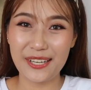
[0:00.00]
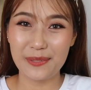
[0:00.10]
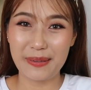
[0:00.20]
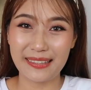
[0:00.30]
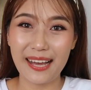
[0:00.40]
到我
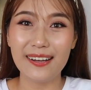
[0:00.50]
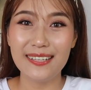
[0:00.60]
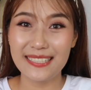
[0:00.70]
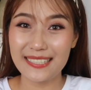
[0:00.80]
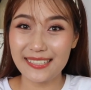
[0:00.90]
的频道。
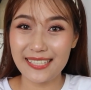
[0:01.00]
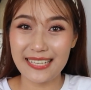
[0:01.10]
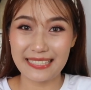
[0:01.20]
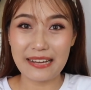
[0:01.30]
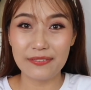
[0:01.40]
今天呢，
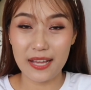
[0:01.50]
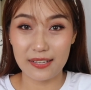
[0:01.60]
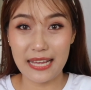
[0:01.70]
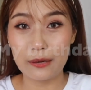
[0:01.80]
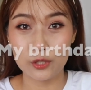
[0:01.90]
给大家分享
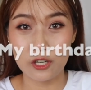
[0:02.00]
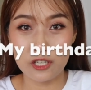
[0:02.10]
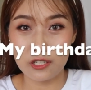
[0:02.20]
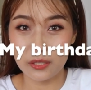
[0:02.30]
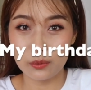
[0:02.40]
一下我的
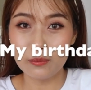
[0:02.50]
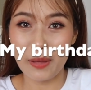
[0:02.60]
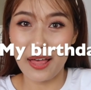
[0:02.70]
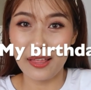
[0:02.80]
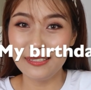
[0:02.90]
生日礼物
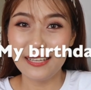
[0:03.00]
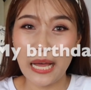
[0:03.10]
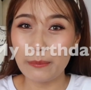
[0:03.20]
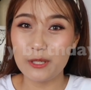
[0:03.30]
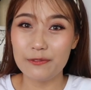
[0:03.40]
们。
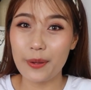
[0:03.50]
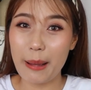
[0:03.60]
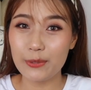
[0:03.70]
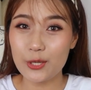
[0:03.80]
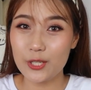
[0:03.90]
那我们废
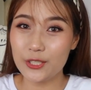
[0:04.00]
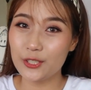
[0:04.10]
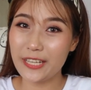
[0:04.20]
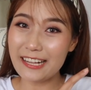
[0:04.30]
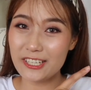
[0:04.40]
话不多说，
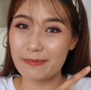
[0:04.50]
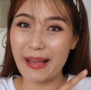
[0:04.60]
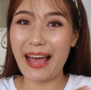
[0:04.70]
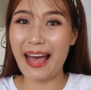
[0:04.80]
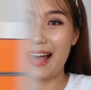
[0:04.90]
就开始
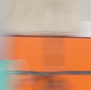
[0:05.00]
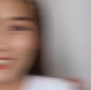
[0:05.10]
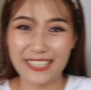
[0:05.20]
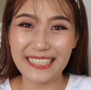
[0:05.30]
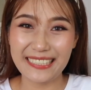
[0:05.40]
吧。
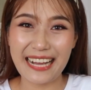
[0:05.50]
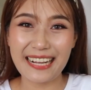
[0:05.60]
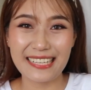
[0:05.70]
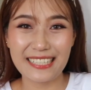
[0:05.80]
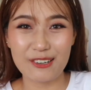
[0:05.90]
首先呢，给大家
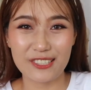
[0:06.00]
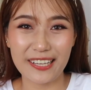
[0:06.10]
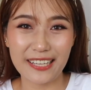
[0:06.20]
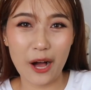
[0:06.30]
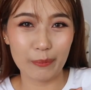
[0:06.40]
看一下我收到
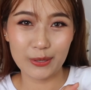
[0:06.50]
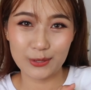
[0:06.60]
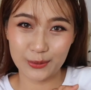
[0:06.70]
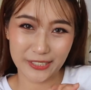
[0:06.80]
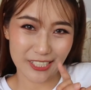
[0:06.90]
一个好朋友
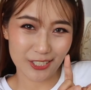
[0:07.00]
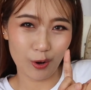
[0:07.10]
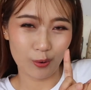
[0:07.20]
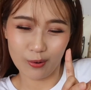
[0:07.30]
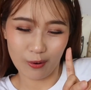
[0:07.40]
送我的一支
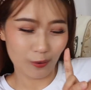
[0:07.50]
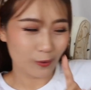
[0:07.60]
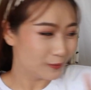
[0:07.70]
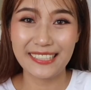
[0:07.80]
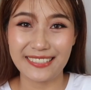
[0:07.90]
口
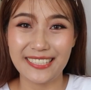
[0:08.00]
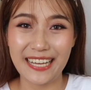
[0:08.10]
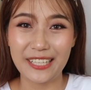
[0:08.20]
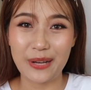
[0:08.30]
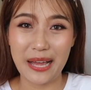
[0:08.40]
红，挺期
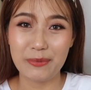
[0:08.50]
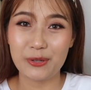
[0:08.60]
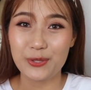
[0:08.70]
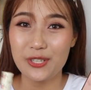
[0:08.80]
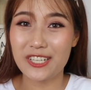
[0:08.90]
待的。我还没
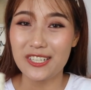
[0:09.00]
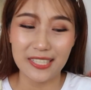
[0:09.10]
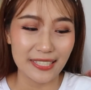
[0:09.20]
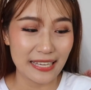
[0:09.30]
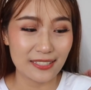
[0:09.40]
有去试
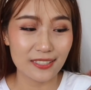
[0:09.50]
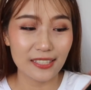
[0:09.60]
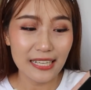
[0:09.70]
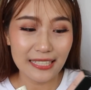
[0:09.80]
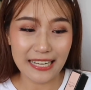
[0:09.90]
这个颜
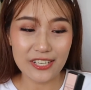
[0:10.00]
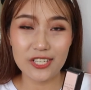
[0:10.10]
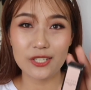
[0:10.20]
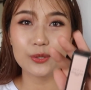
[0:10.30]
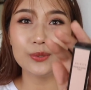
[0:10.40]
色，它
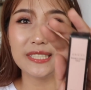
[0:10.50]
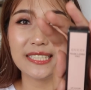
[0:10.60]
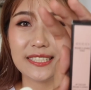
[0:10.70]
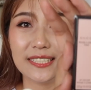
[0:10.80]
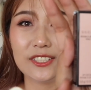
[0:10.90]
是
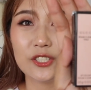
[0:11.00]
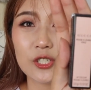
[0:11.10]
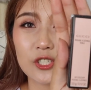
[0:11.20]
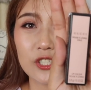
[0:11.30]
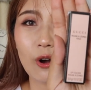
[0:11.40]
Gucci 的一
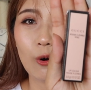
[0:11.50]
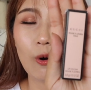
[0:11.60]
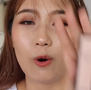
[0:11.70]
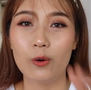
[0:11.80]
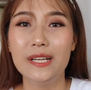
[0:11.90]
支口
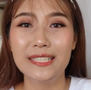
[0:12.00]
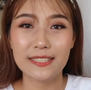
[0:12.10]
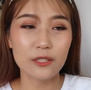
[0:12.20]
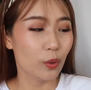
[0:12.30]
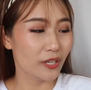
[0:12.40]
红。
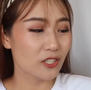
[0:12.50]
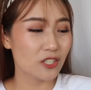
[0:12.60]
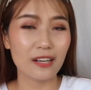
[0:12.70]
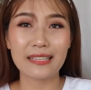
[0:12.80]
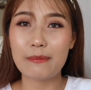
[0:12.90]
其实我一直
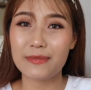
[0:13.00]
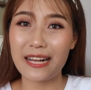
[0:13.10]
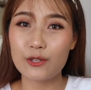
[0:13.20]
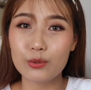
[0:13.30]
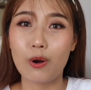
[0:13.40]
知道他们
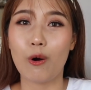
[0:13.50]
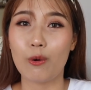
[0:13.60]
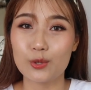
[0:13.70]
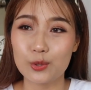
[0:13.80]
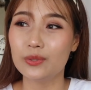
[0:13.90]
家出口
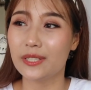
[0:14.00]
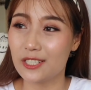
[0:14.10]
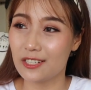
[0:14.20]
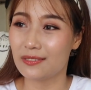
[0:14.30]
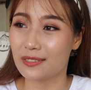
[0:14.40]
红出了一
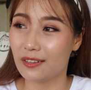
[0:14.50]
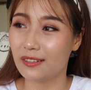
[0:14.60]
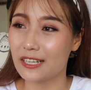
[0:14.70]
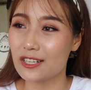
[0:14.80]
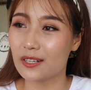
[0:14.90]
阵子
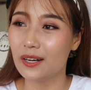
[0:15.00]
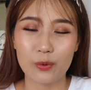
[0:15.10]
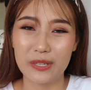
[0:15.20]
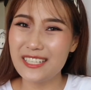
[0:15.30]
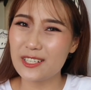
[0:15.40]
了，但是
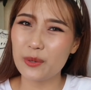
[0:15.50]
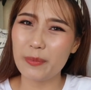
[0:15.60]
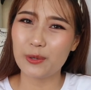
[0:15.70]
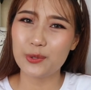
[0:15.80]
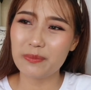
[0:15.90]
我一直都
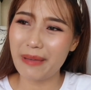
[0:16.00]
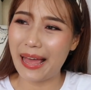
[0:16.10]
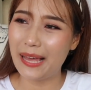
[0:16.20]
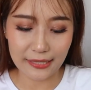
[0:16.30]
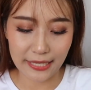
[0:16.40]
没有去
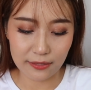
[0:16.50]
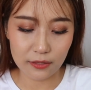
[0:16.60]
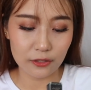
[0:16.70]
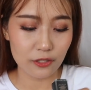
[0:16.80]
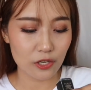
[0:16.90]
买。它的颜
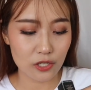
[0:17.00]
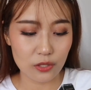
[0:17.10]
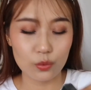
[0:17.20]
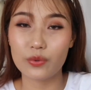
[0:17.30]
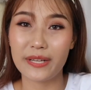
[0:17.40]
色呢
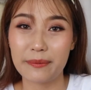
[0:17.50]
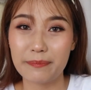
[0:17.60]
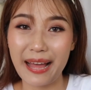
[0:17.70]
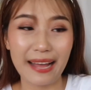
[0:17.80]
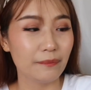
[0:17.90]
是五零
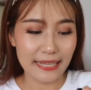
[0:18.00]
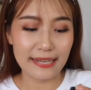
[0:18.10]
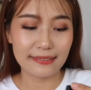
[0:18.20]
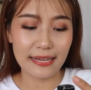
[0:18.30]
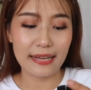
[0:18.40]
八
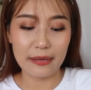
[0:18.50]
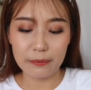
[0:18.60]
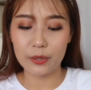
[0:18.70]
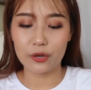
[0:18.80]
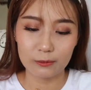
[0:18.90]
Diana
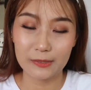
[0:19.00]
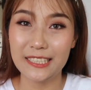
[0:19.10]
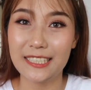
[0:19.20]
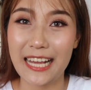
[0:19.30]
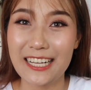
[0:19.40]
Amber， 我们一
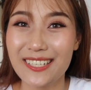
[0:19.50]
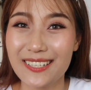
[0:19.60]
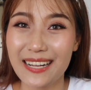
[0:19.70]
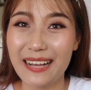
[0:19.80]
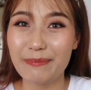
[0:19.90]
起来试
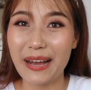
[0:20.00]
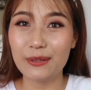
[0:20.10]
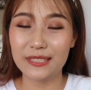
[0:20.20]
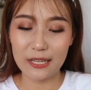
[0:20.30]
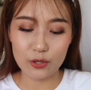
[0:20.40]
试看吧。
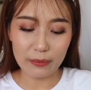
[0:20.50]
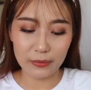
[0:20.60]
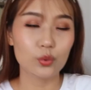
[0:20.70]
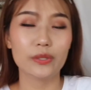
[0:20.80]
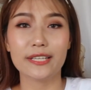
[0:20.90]
我今天专
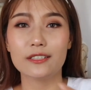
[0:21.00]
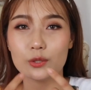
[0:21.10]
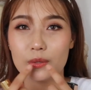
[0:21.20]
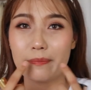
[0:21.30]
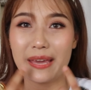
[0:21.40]
门涂了一个
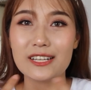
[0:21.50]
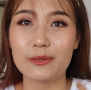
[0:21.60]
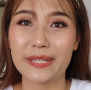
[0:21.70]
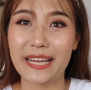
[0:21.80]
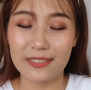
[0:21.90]
就是没
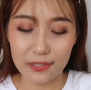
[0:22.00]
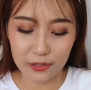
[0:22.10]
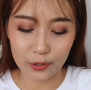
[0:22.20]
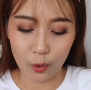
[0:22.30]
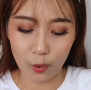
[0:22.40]
什么颜
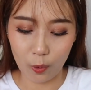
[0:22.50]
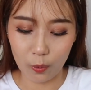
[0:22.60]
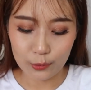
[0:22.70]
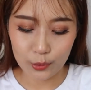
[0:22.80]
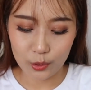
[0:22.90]
色的口
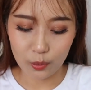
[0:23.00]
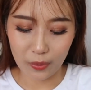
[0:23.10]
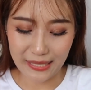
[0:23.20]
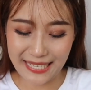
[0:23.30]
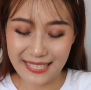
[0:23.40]
红，所以说
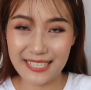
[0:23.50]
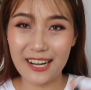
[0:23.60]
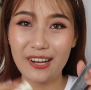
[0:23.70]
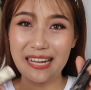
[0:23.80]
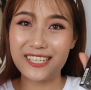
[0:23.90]
我先介
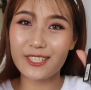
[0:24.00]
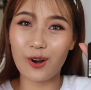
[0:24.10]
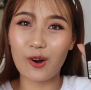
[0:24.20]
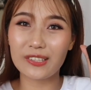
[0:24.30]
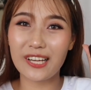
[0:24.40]
绍完这支
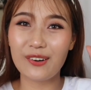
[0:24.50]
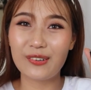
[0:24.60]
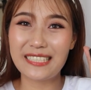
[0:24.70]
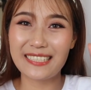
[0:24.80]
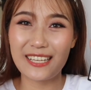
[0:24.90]
口红呢，
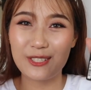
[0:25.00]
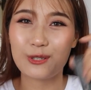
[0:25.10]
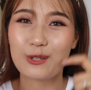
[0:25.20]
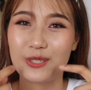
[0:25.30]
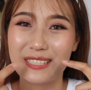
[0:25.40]
我今天就
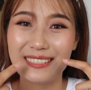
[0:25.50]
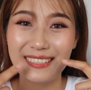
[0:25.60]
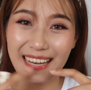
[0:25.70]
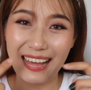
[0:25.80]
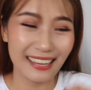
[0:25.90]
有唇色
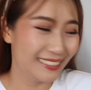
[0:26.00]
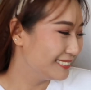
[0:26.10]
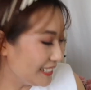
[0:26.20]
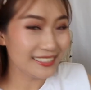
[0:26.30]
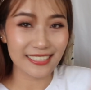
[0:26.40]
啦，
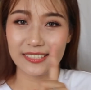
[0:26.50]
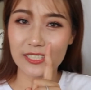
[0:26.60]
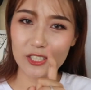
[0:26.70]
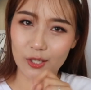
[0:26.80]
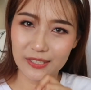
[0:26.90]
一点
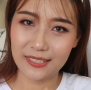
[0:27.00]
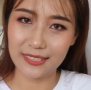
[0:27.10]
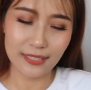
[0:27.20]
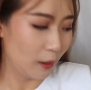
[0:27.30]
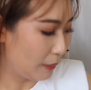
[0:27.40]
点小心机，好